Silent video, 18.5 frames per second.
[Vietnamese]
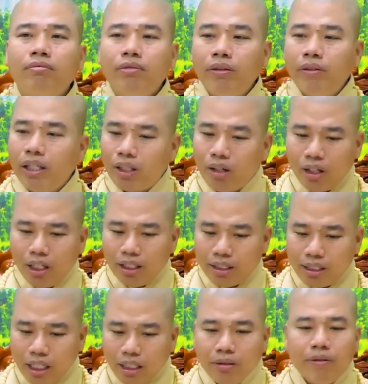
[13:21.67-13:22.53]
quý vị coi
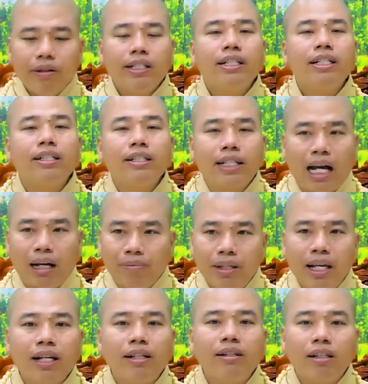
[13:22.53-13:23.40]
lịch sử thì sẽ
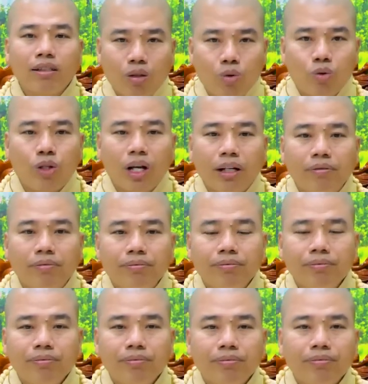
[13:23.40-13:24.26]
cảm giác rất sâu sắc
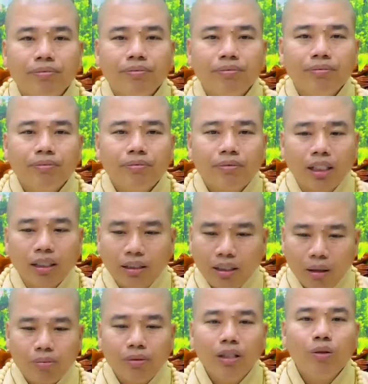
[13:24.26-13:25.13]
từ
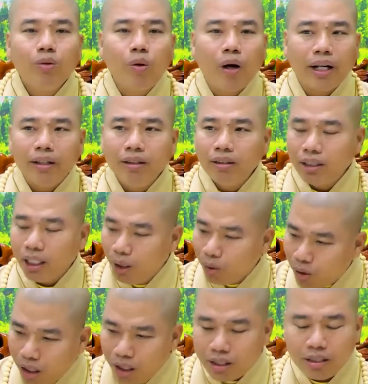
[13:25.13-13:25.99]
trong nước ngoài nước
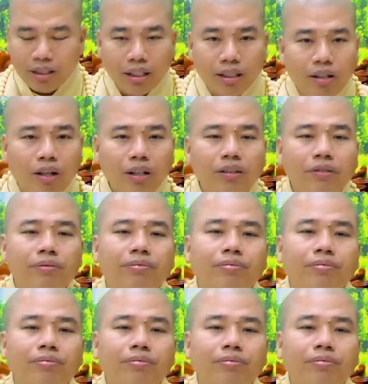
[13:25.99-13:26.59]
đều có lịch sử đó